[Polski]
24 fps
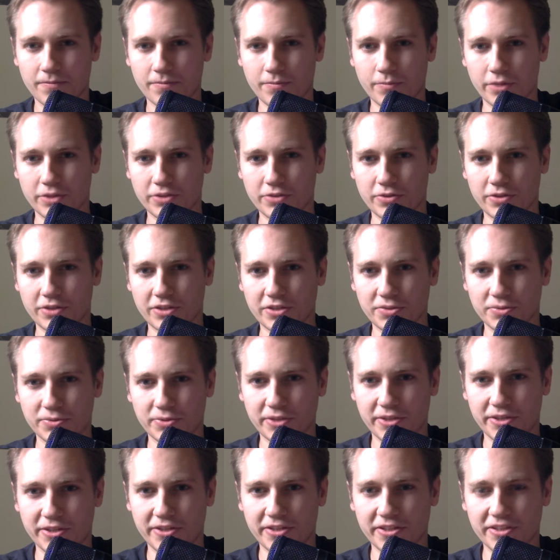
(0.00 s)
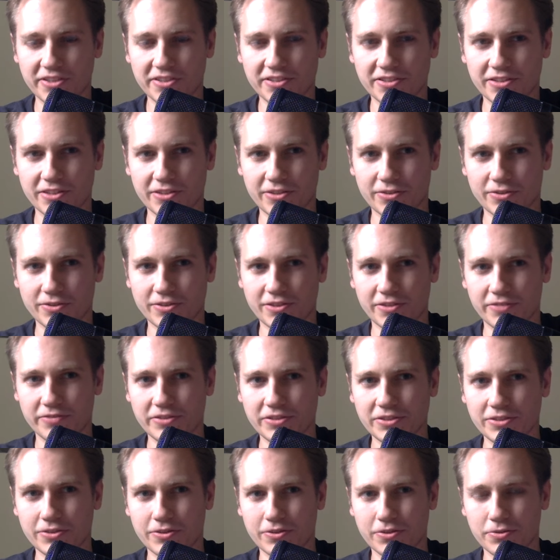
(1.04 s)
bo jak się okazuje jest na to
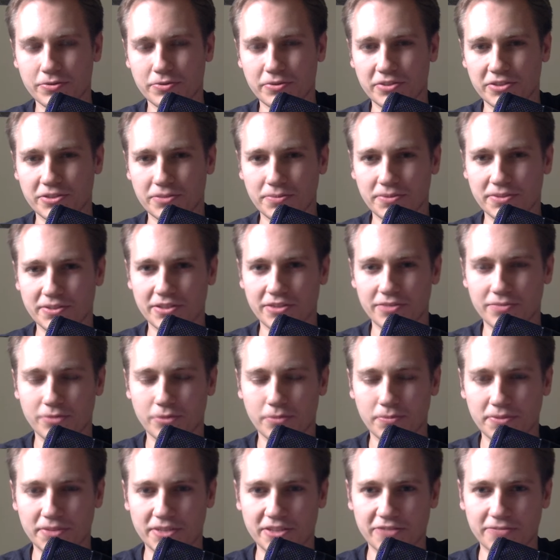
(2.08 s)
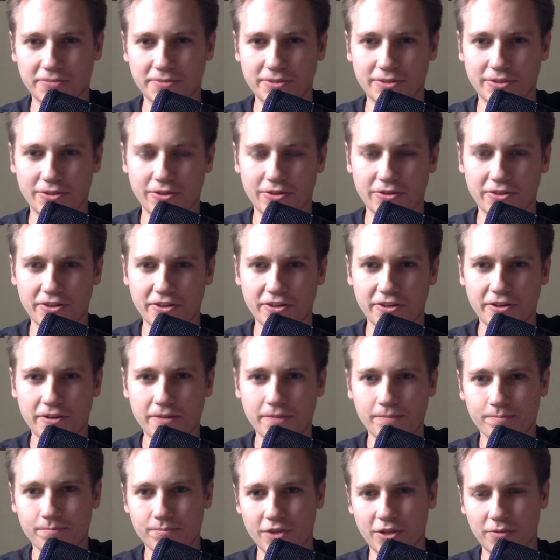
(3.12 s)
zjawisko, które jest opisa- opisane w psychologii
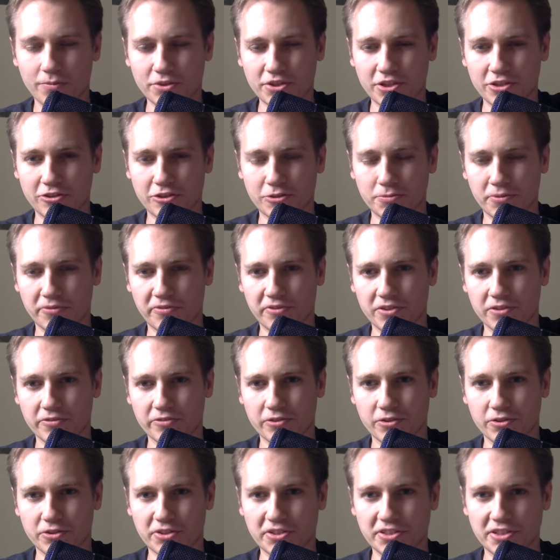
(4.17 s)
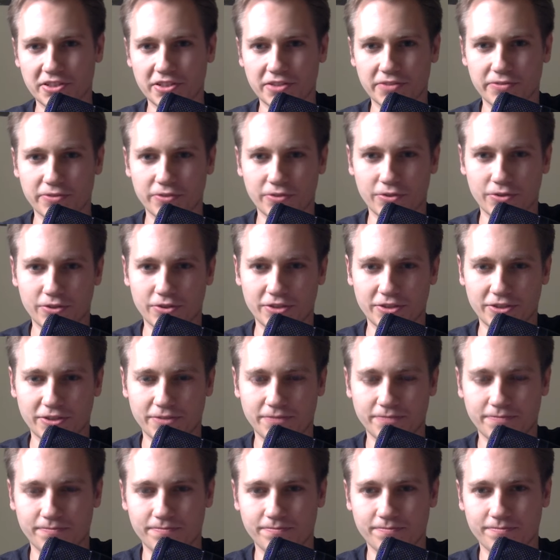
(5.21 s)
i można to odpowiednio wykorzystać na swoją korzyść.
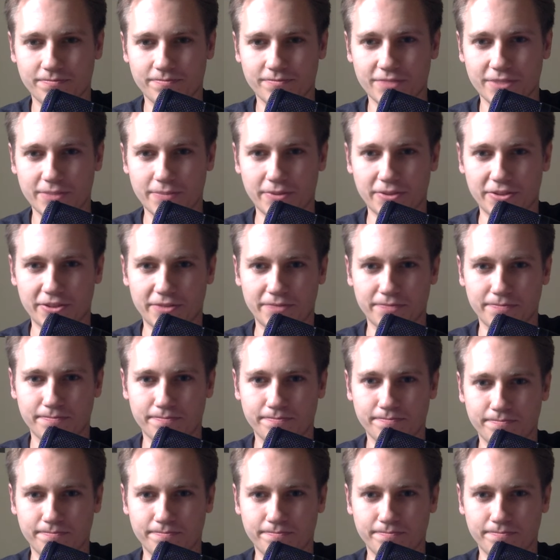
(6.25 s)
Zapraszam.